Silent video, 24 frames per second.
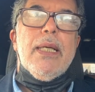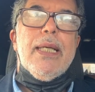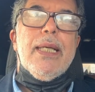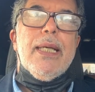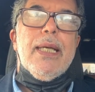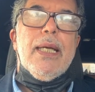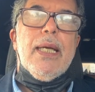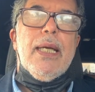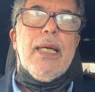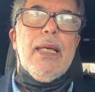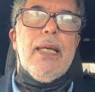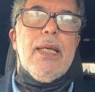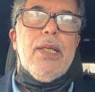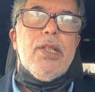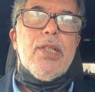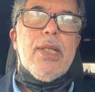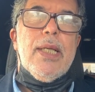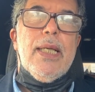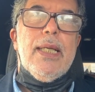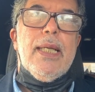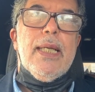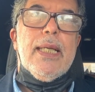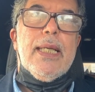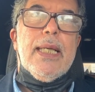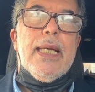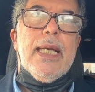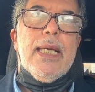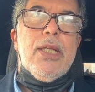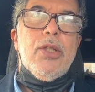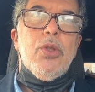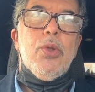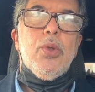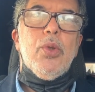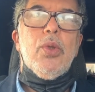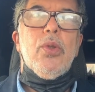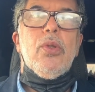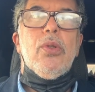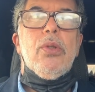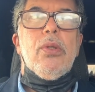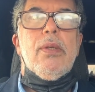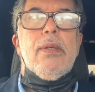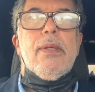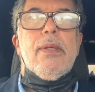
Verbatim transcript: كيقلش على كان جوغ